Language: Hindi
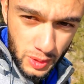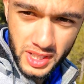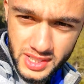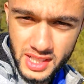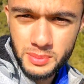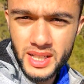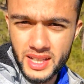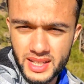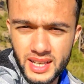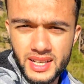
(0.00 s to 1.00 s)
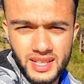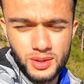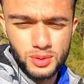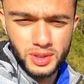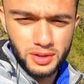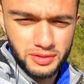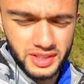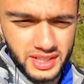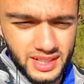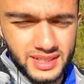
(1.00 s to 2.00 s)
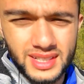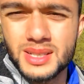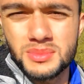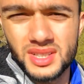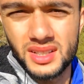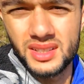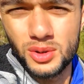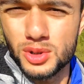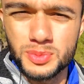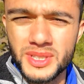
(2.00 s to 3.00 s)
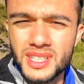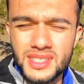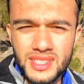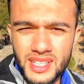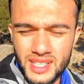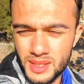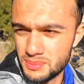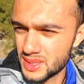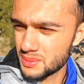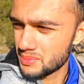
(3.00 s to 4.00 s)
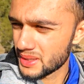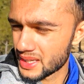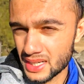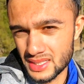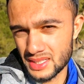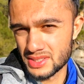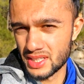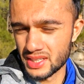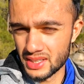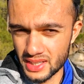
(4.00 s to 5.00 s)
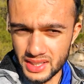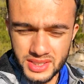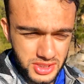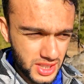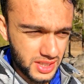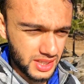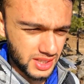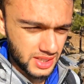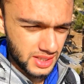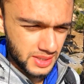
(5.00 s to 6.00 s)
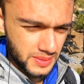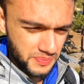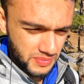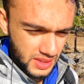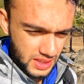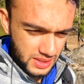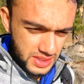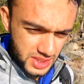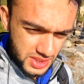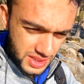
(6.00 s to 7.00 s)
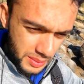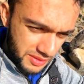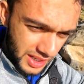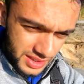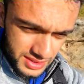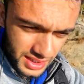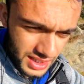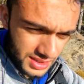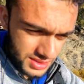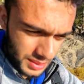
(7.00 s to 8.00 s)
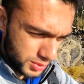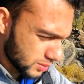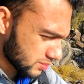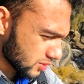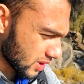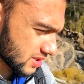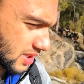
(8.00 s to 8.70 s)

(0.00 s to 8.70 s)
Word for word: उनके साथ मिलके खाना खाया उन्होंने ऑफ़र किया कसम से ये हॉस्पिटल देकर आप मतलब हैरान रह जाएंगे यकीन जानिए नीचे जितने भी वैलीज है ना जो आपको थोड़ा